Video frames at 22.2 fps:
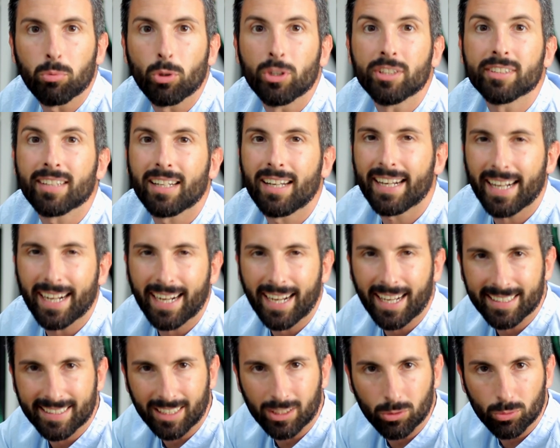puoi installare a
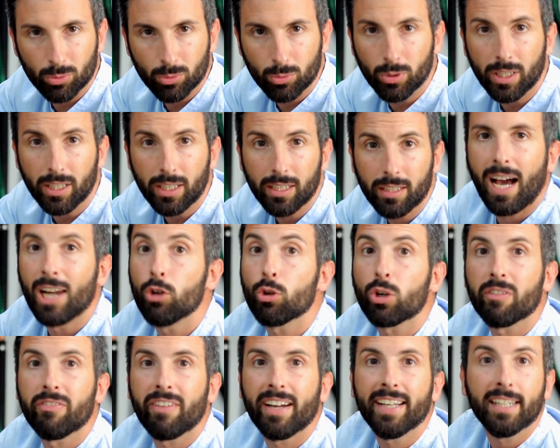casa tua,
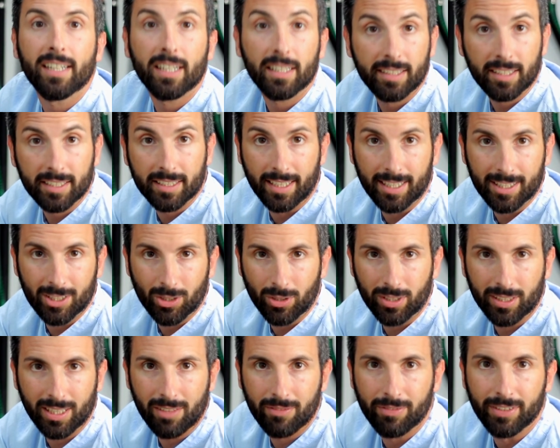allora vai nella
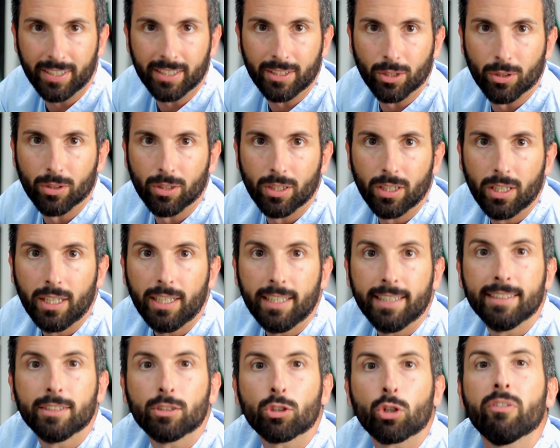descrizione del video
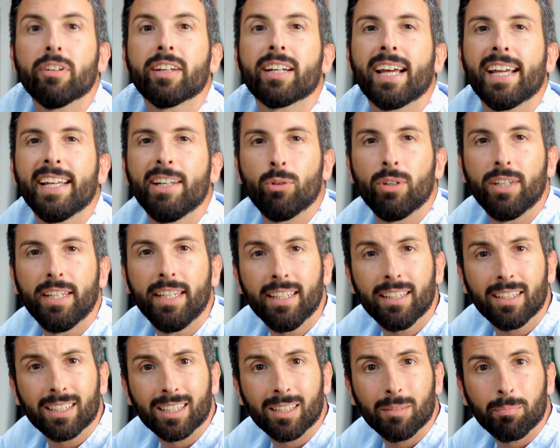troverai un
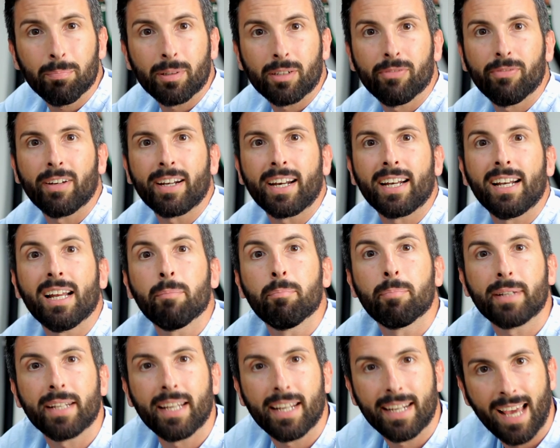link per fare la
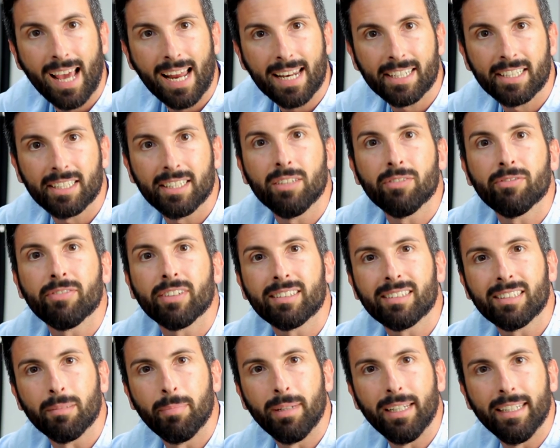preanalisi di
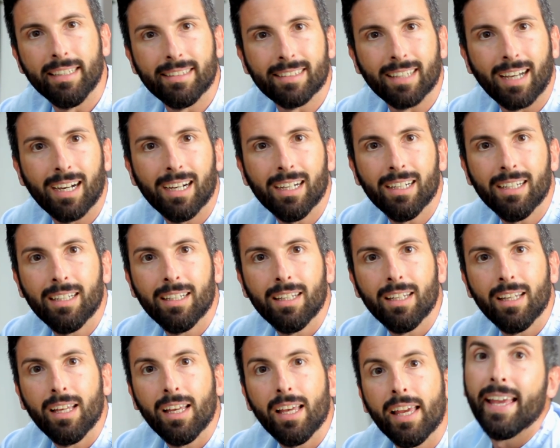fattibilità
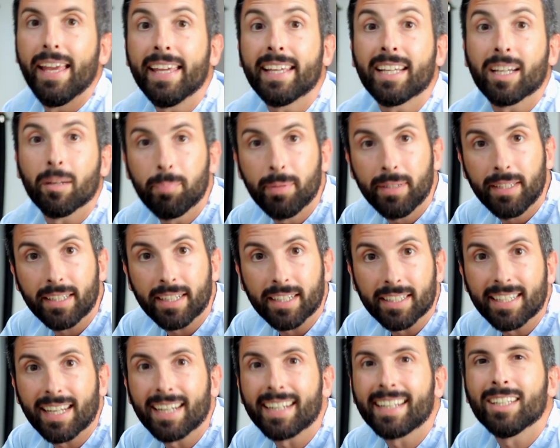e capire
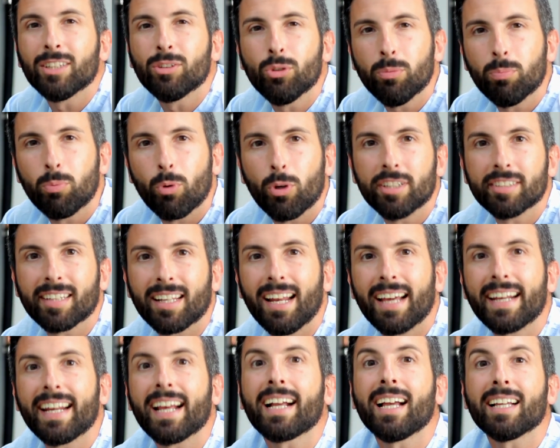se anche tu puoi
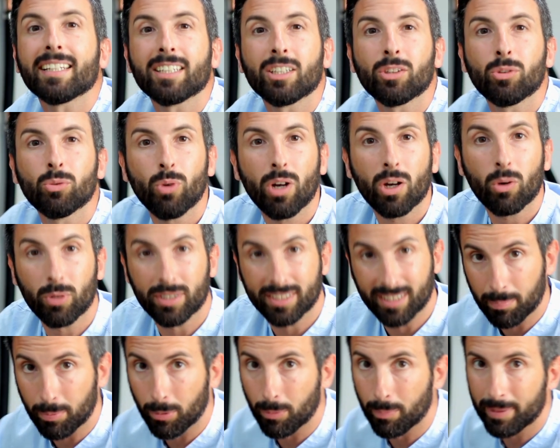installare a casa tua
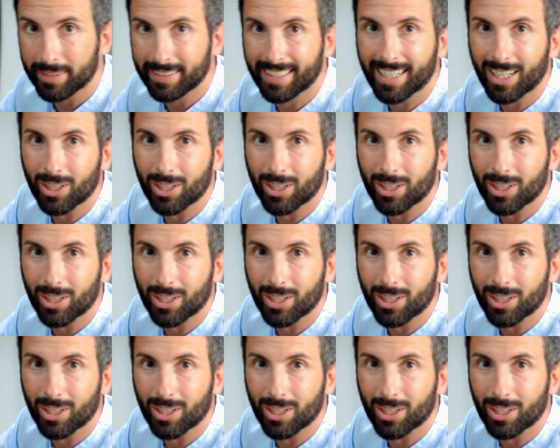questa pompa di